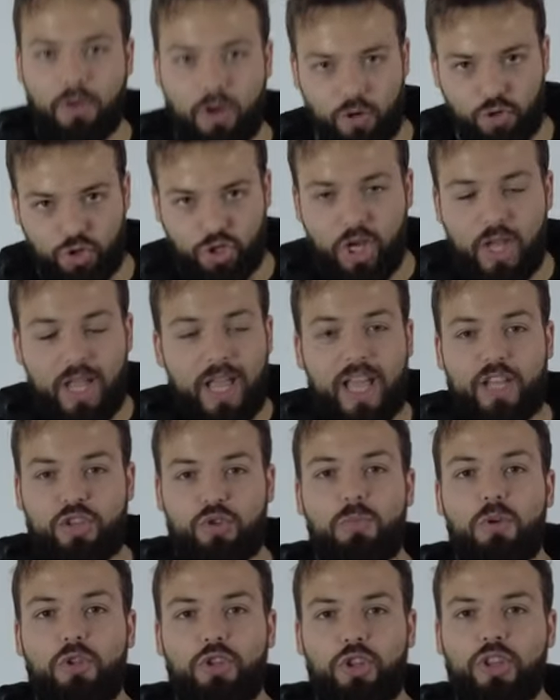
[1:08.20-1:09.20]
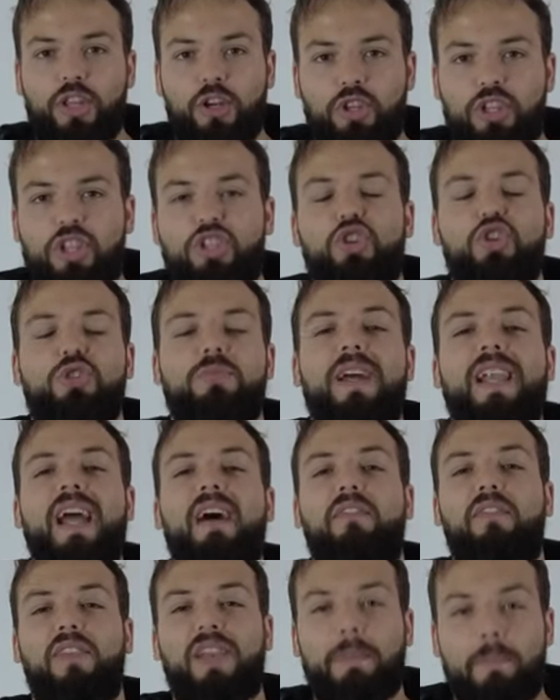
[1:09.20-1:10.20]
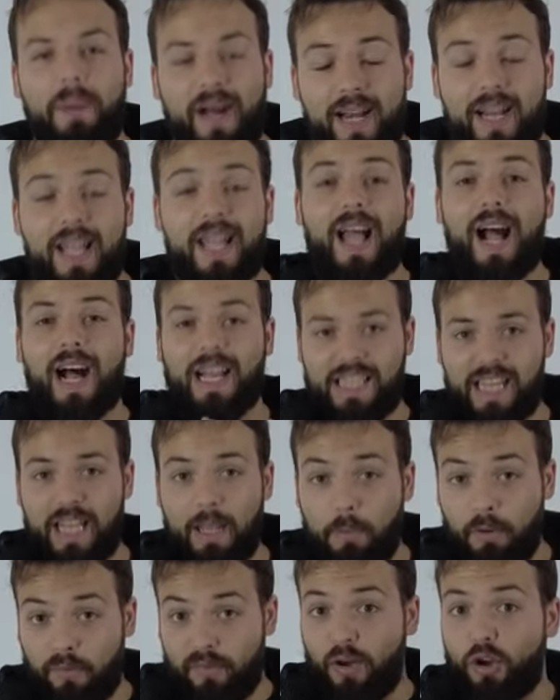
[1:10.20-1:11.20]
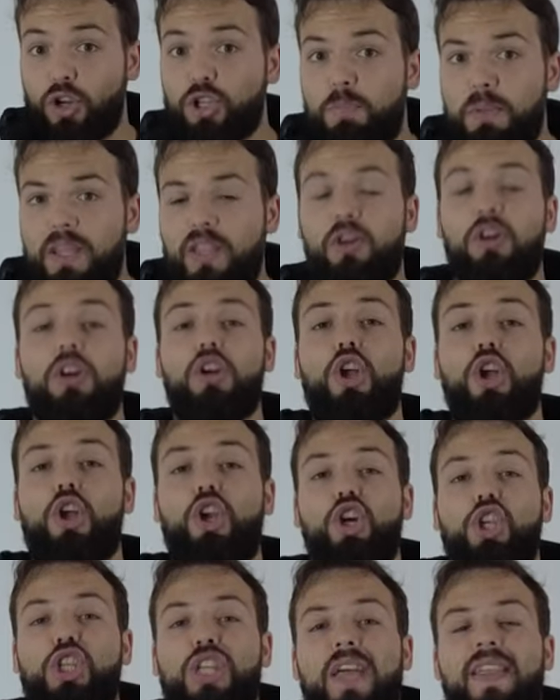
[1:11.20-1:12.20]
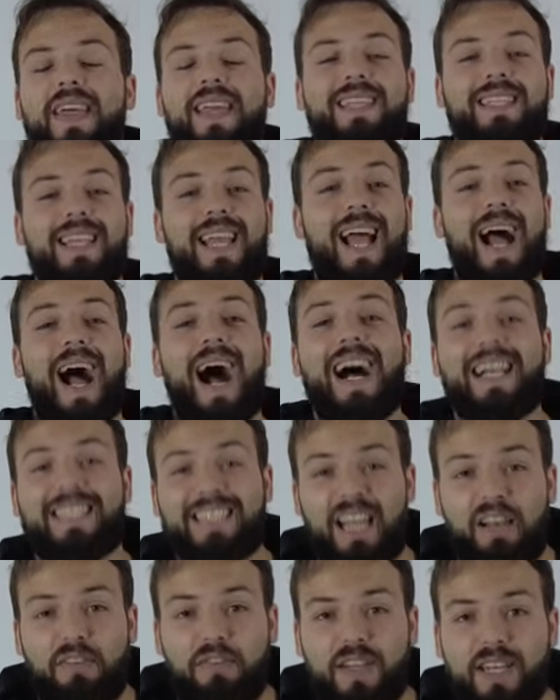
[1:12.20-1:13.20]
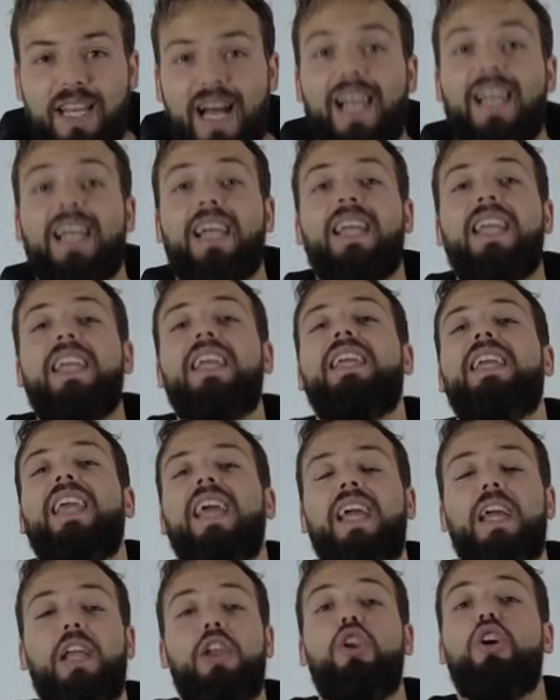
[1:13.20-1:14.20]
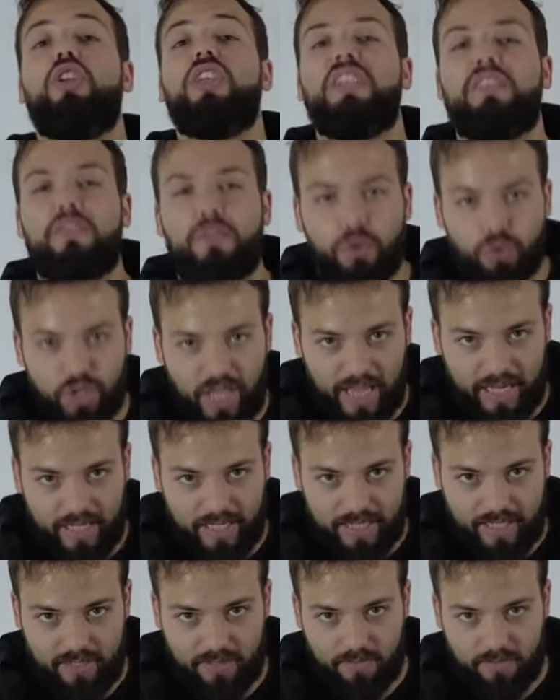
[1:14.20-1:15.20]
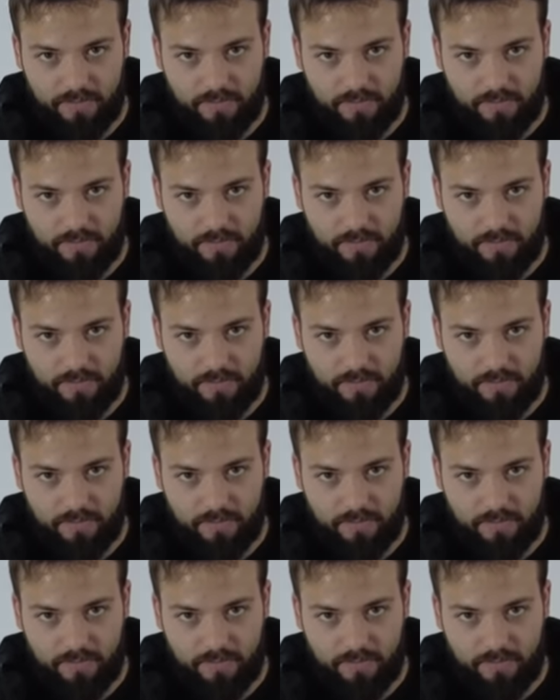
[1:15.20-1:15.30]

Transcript: blows, es un montón de cosas que os van a flipar. Así que por favor os pido que os quedéis hasta el final y que lo disfrutéis.